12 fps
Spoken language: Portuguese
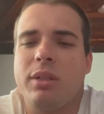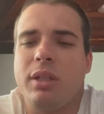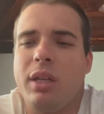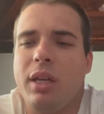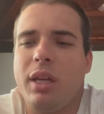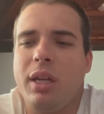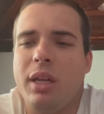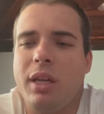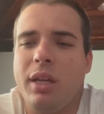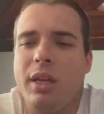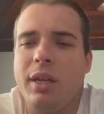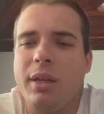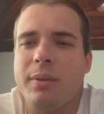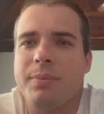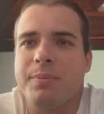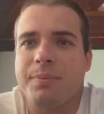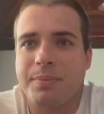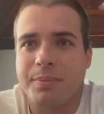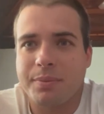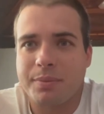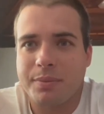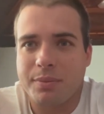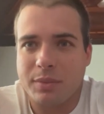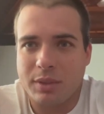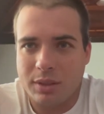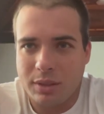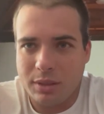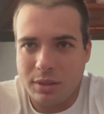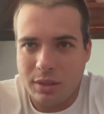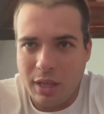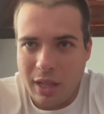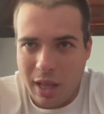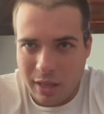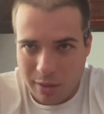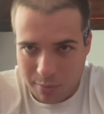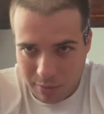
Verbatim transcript: E sei lá, né?